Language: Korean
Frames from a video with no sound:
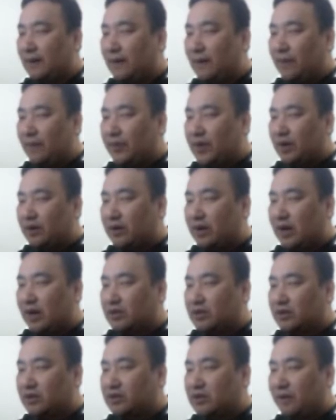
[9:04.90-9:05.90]
There are
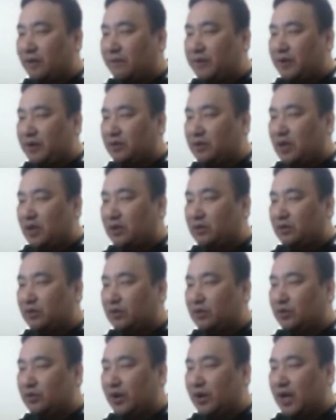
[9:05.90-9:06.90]
just a few things to
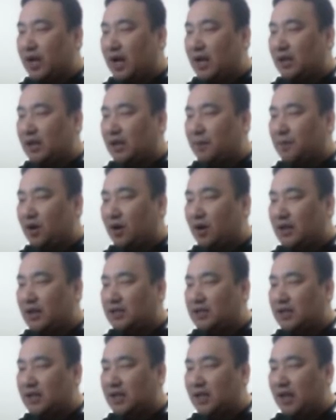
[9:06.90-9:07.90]
do. 해야 할 게 몇
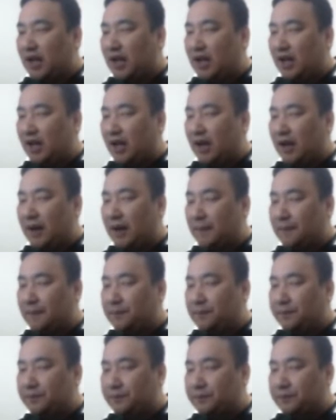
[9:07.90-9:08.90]
가지 있긴 해.
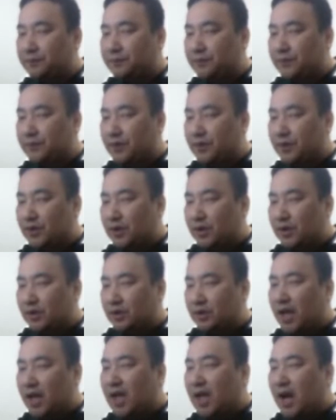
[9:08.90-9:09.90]

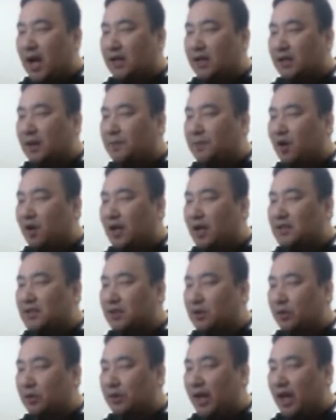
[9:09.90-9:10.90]
해야 할 게 몇 가지
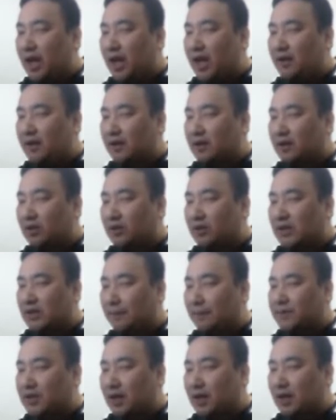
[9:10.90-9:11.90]
있곤 해 이랬더니
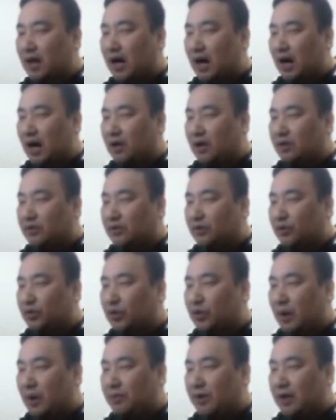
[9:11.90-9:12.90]
남자가 Do
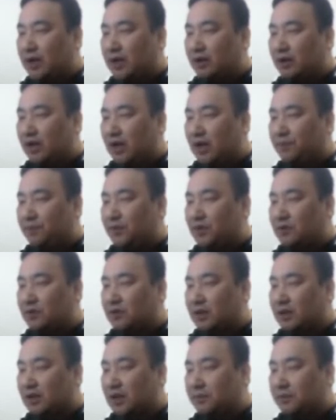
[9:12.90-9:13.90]
you have any tip?
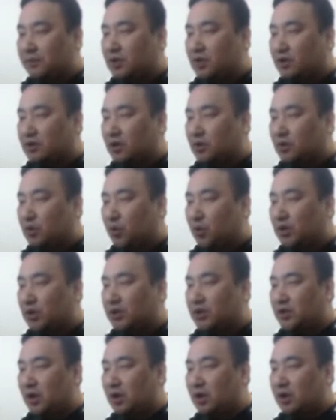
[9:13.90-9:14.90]
자 팁은 여기서
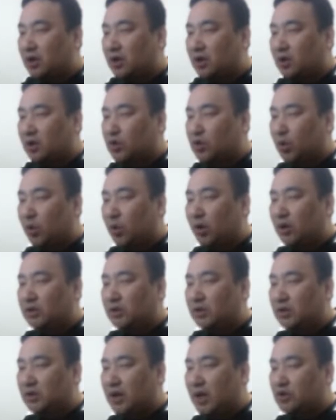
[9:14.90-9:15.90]
조언이죠.
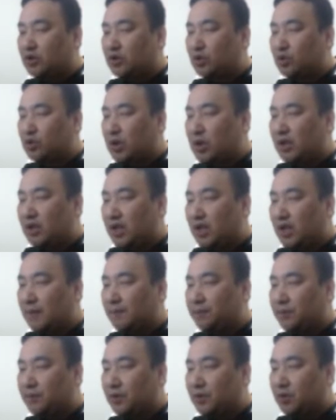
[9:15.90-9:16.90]
조언을 해줄 수 있니?
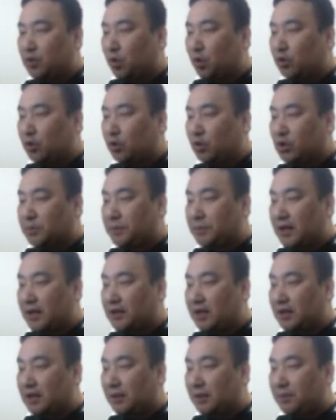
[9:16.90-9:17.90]
요거 놓치면 안
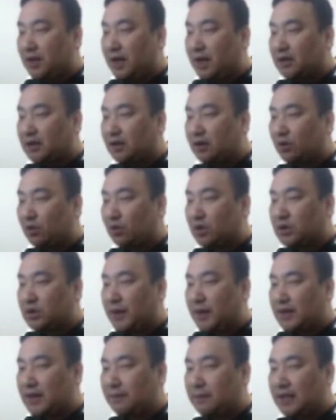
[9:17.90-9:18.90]
돼. 팁이란 단어 놓치면
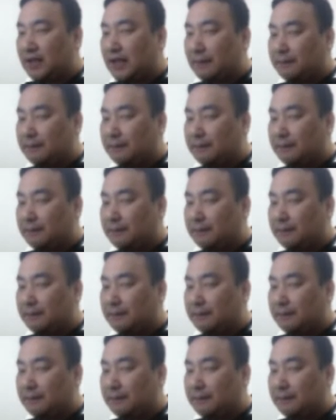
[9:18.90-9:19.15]
안 됩니다.